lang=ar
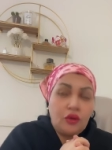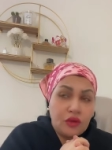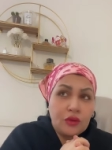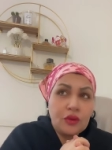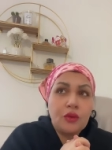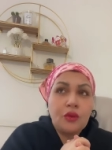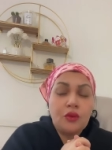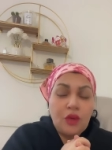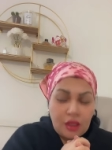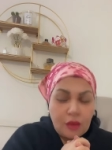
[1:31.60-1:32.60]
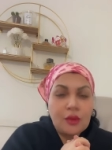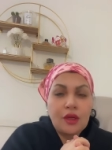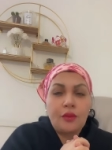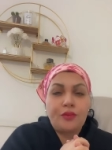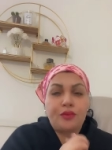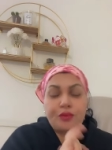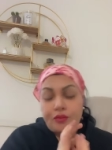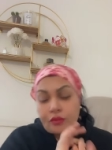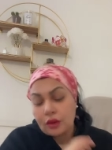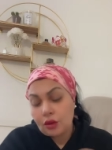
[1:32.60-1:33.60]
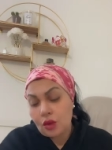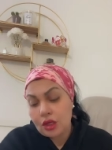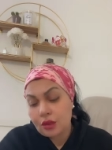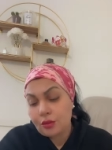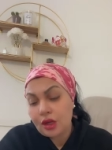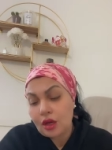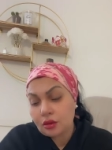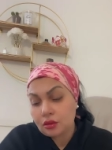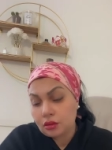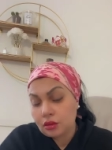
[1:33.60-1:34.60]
وفات واحد المراه واحد المراه